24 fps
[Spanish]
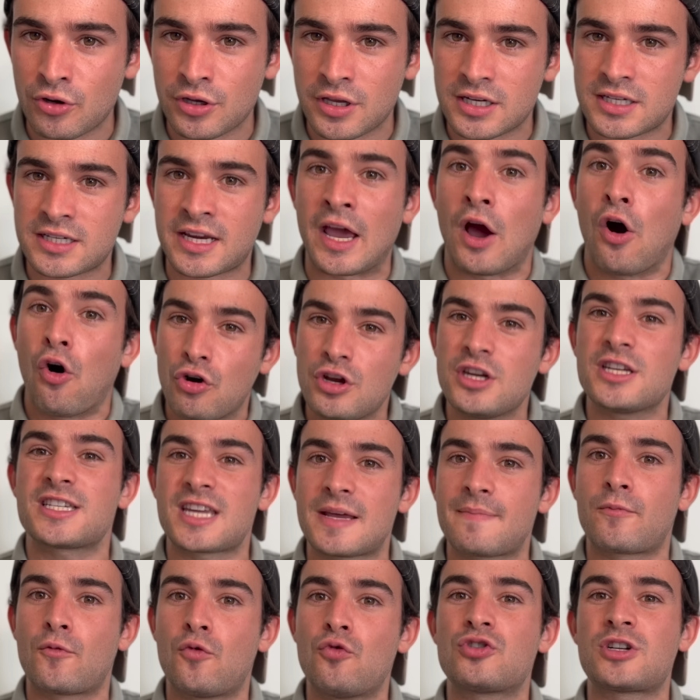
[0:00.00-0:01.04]
Y es que hoy
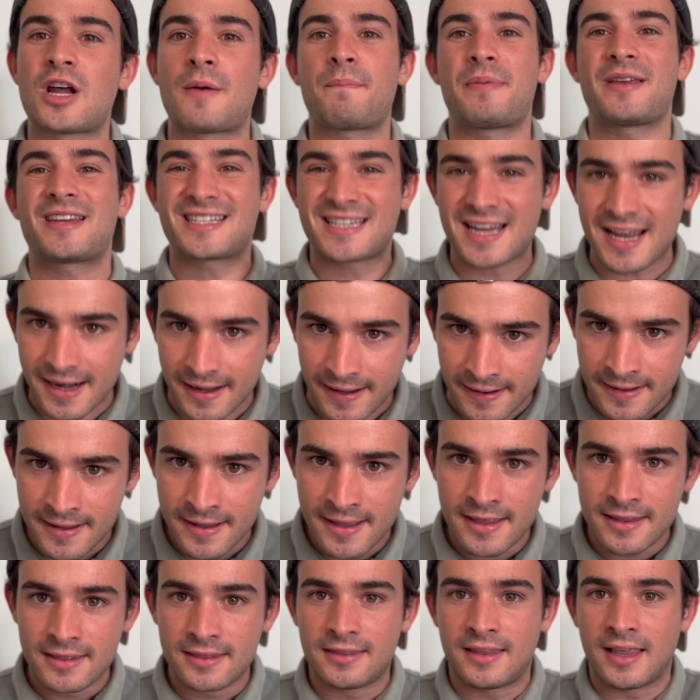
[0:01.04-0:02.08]
Sepkus, a pesar
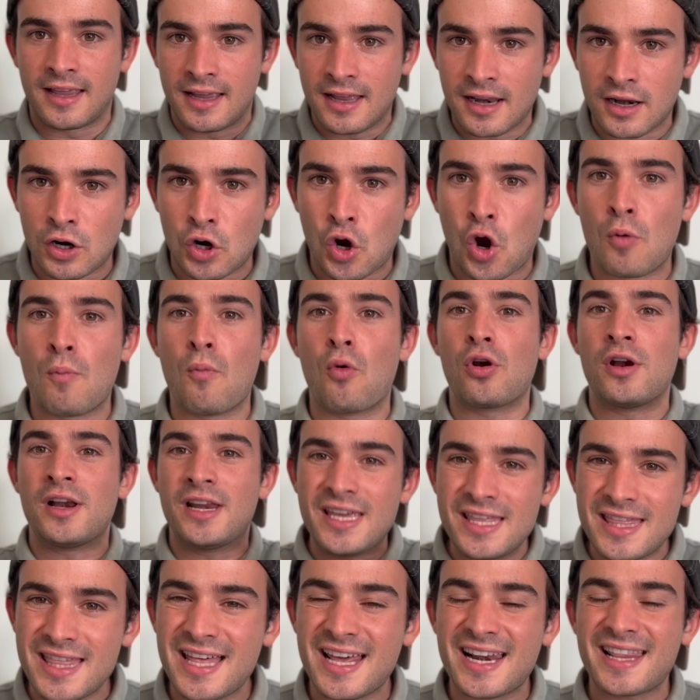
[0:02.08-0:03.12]
de ir como
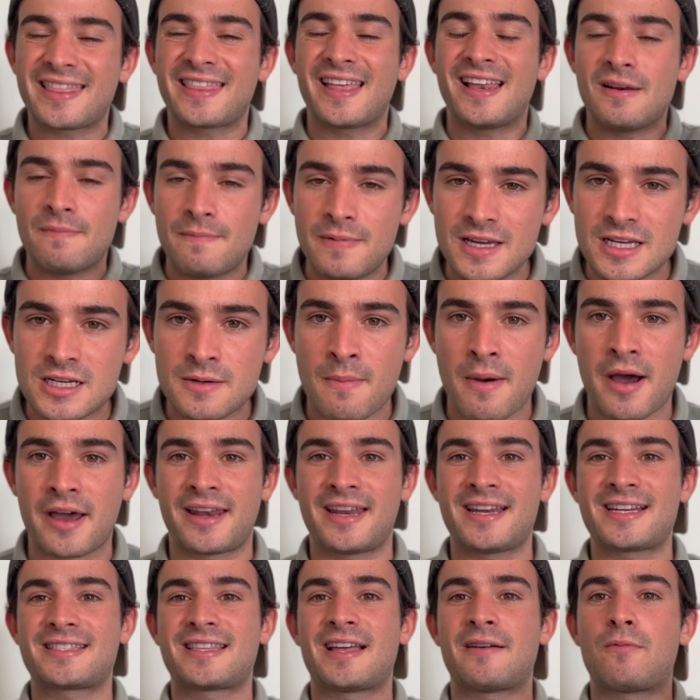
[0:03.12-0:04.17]
líder del Bisma en
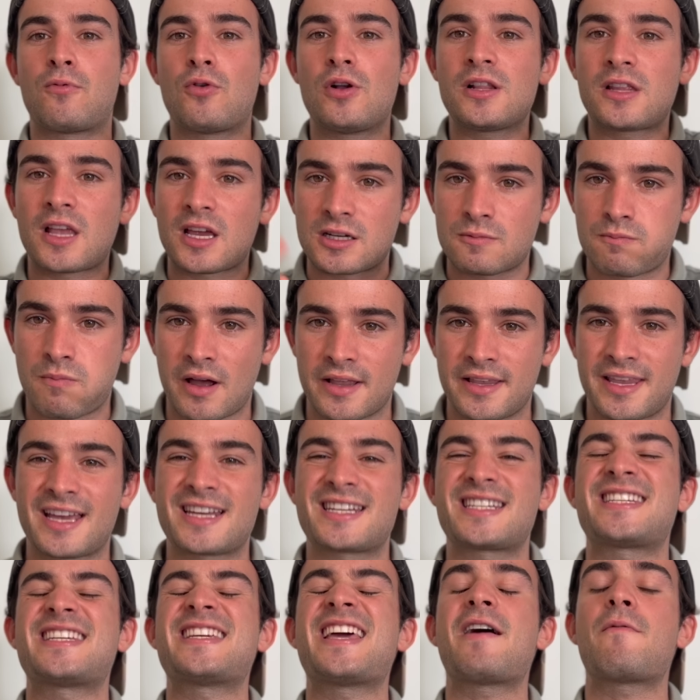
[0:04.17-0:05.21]
esta Vuelta a España,
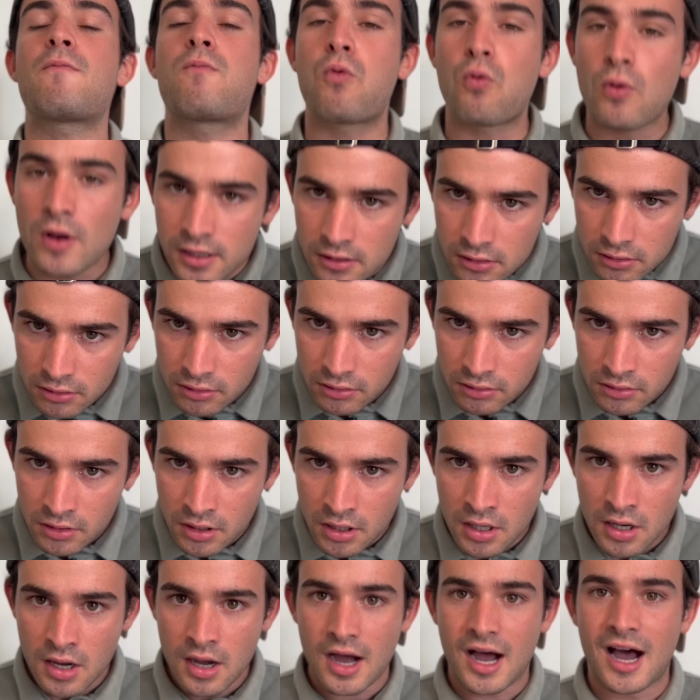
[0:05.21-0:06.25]
se ha vuelto
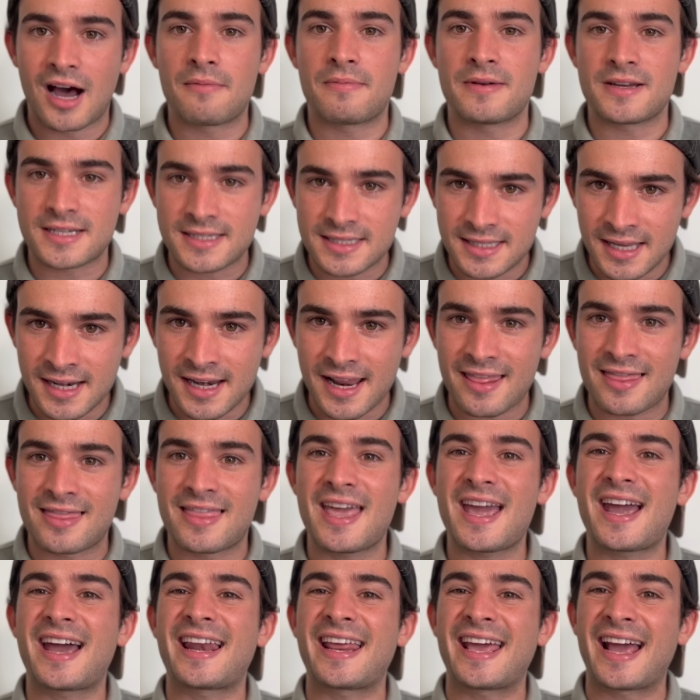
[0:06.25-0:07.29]
a vestir
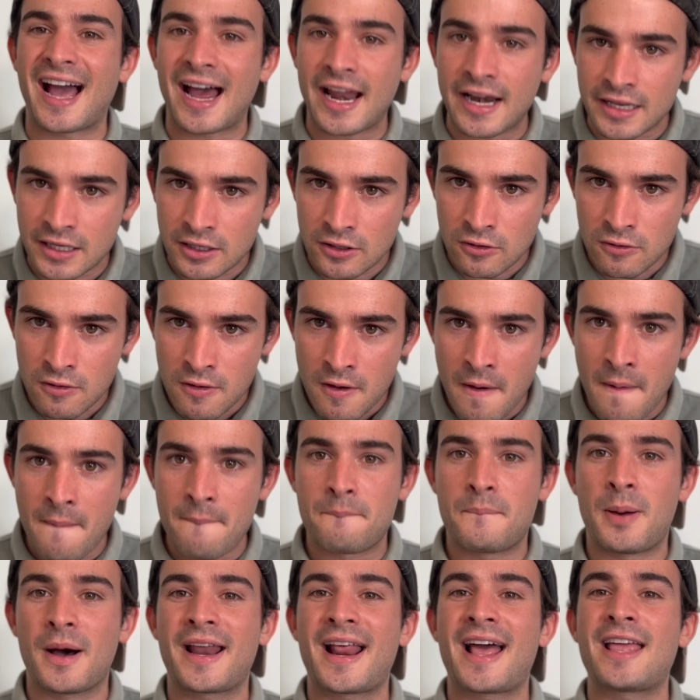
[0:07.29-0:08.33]
de gregario
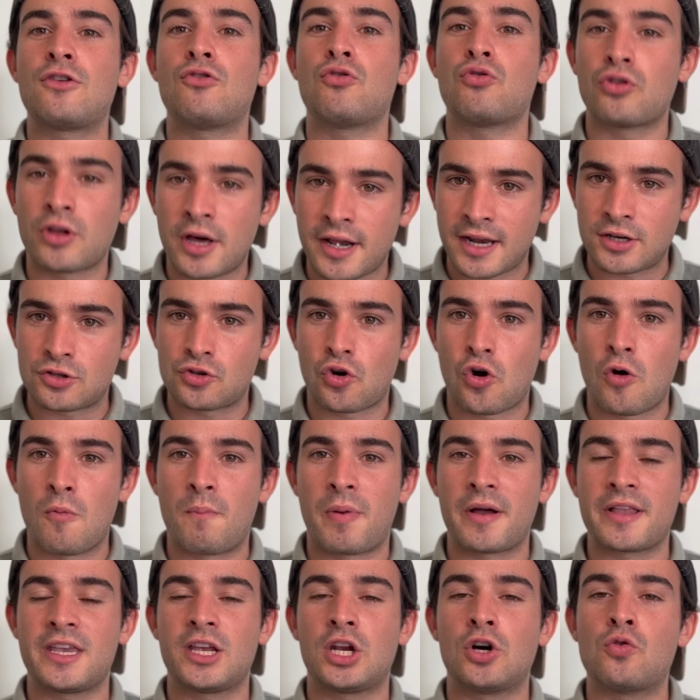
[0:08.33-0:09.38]
para ayudar a su
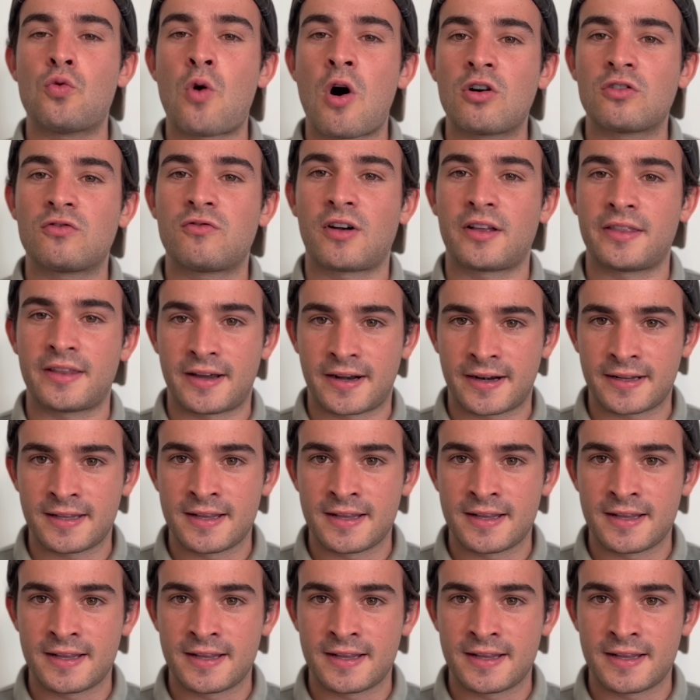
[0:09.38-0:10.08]
compañero Wout van Aert